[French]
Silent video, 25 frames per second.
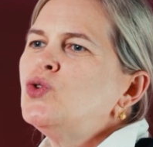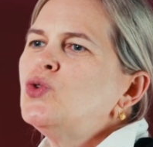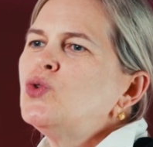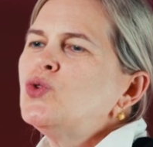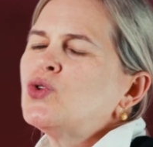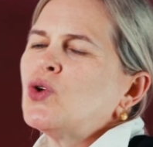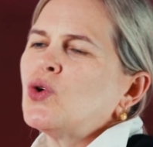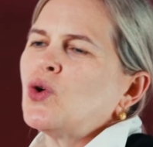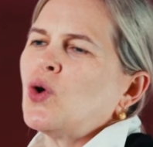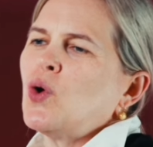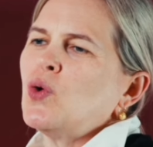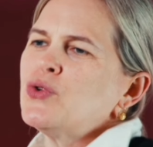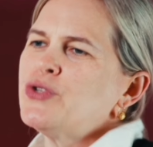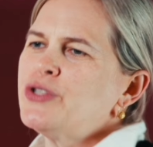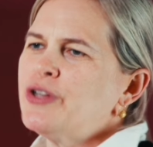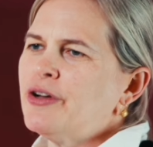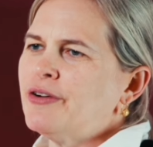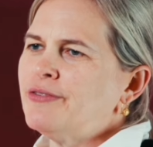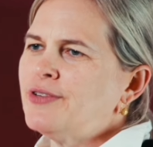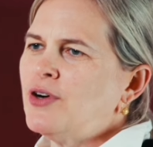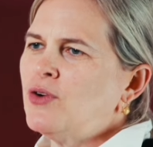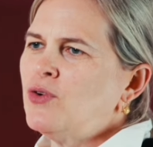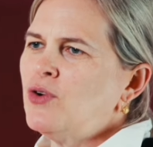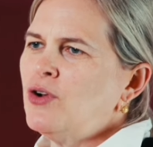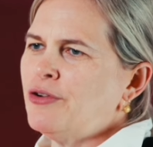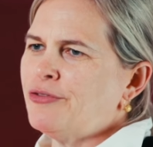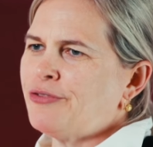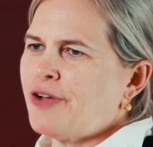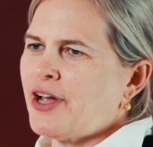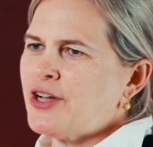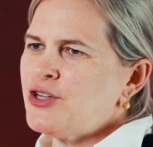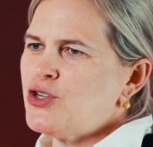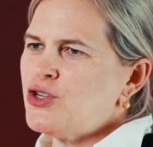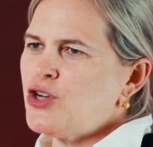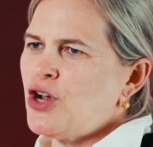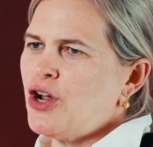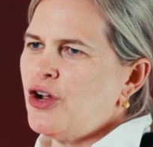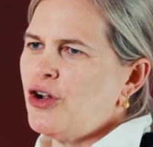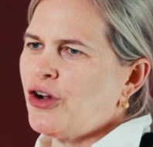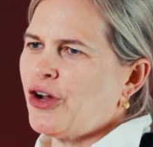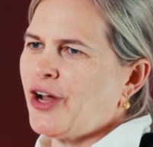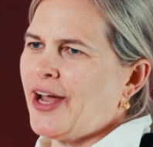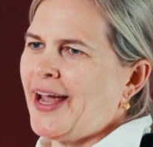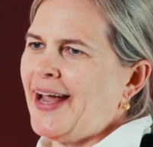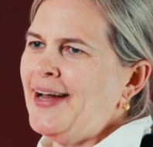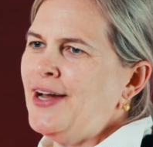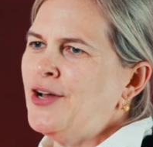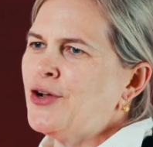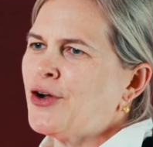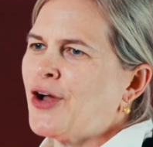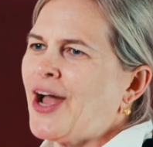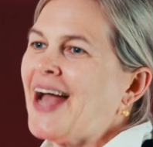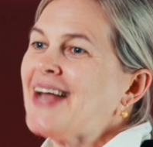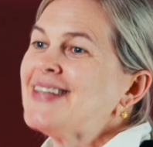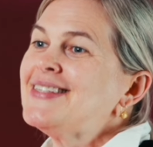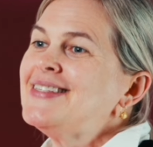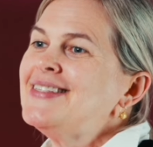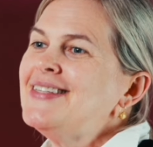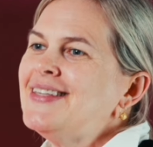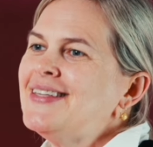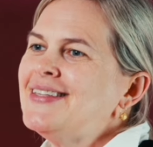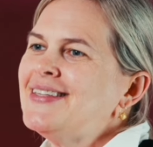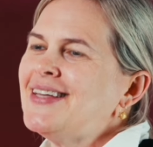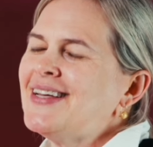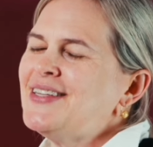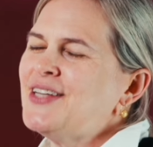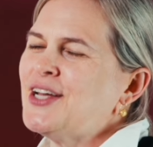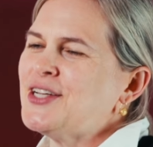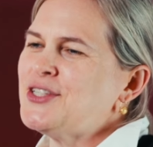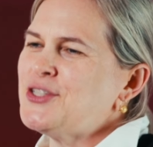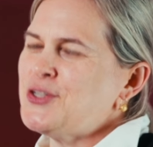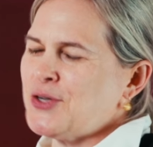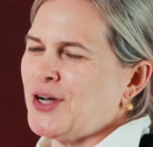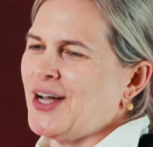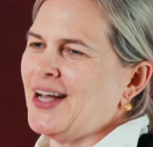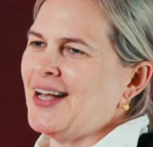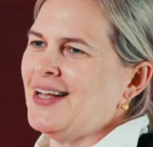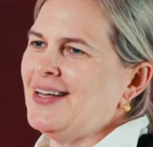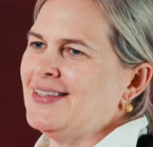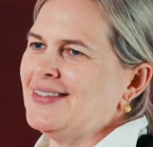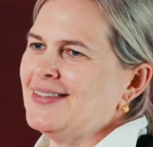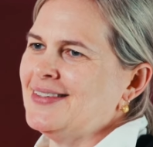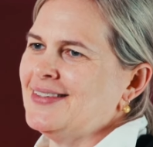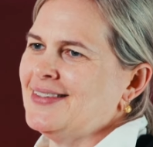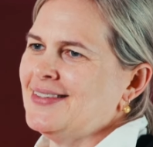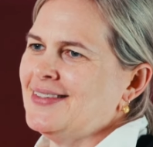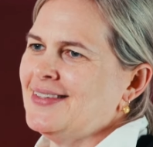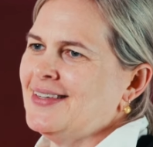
tout en conservant leur fraîcheur et leur acidité naturelle.